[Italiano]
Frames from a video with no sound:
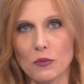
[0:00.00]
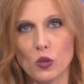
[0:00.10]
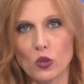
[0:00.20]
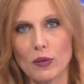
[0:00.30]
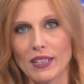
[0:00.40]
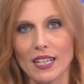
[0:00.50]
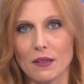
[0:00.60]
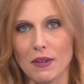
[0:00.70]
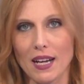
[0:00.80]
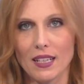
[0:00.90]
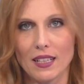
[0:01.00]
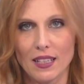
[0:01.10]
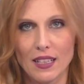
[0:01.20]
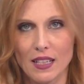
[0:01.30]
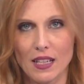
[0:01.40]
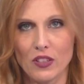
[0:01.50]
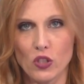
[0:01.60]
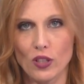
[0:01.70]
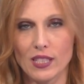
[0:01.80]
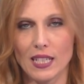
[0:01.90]
è molto banale, ma eh,
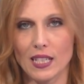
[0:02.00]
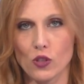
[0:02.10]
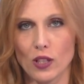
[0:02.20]
visto che stiamo